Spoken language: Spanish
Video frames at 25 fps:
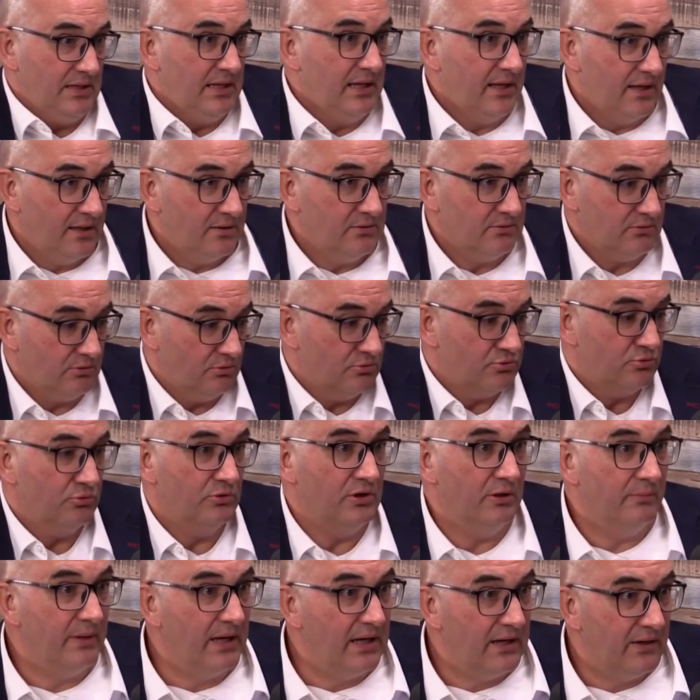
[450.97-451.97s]
ya con
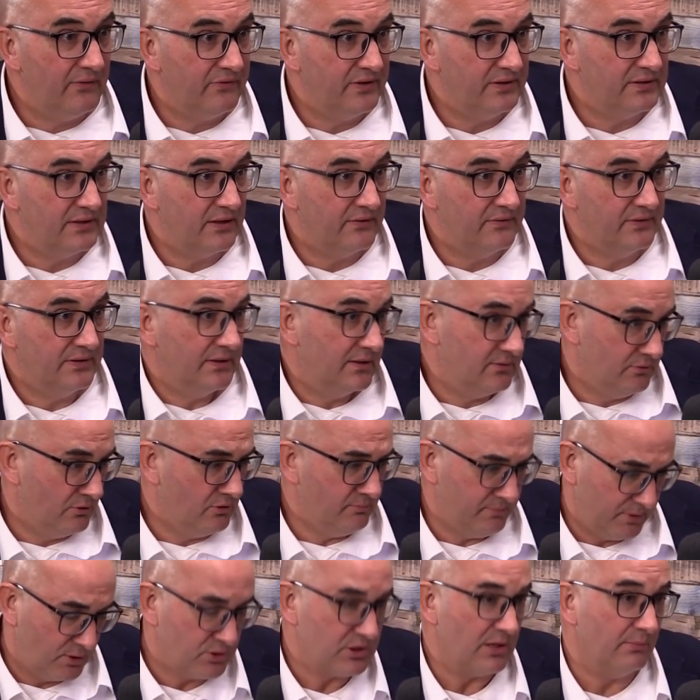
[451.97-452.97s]
su nivel, etcétera, etcétera,
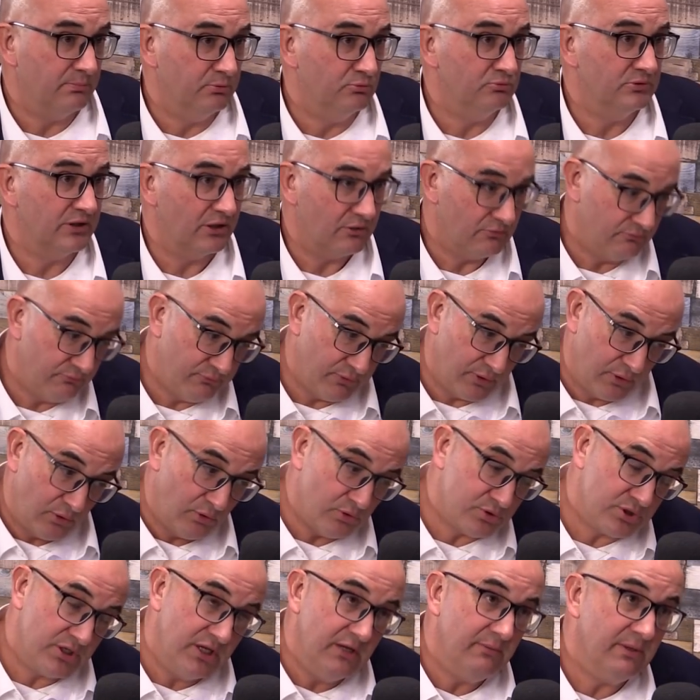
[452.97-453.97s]
¿no? Pero se apuntaron,
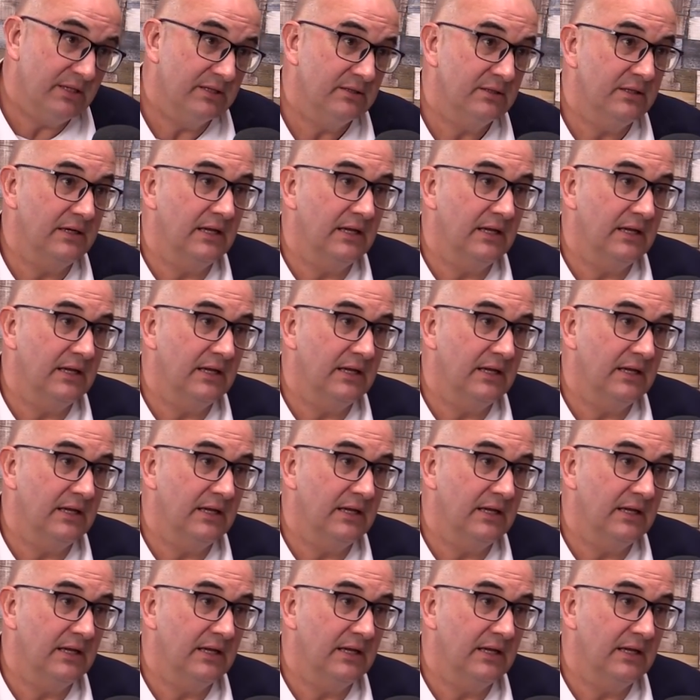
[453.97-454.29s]
fueron los que iban